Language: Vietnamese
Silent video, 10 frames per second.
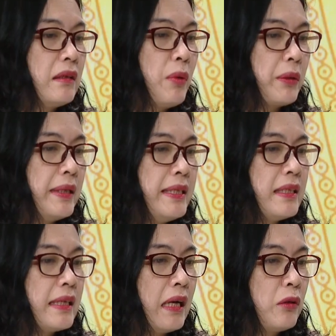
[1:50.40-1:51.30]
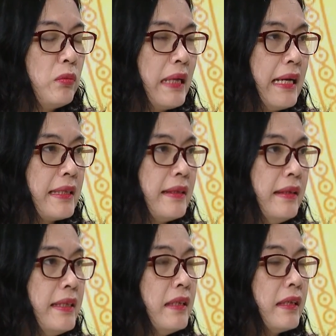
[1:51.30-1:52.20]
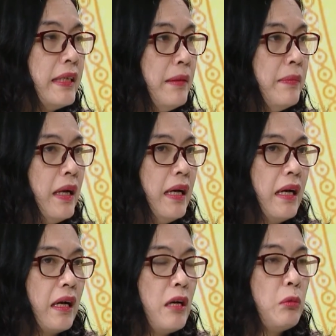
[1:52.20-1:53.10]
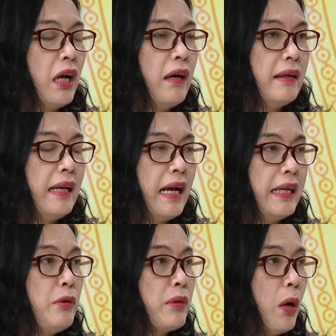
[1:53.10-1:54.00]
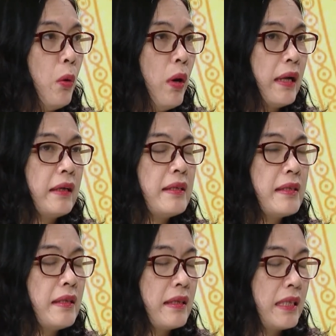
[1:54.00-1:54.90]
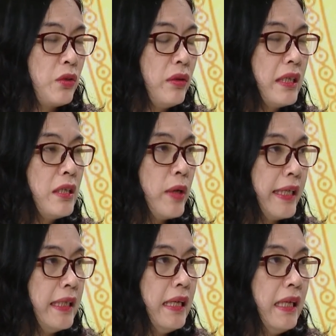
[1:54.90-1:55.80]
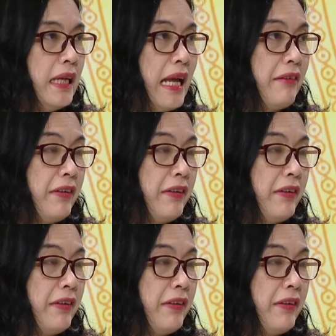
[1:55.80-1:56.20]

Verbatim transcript: cơ quan quản lý chức năng cũng đã xử lý rất là nghiêm. À, đồng thời là yêu cầu các cơ sở sản xuất kinh doanh là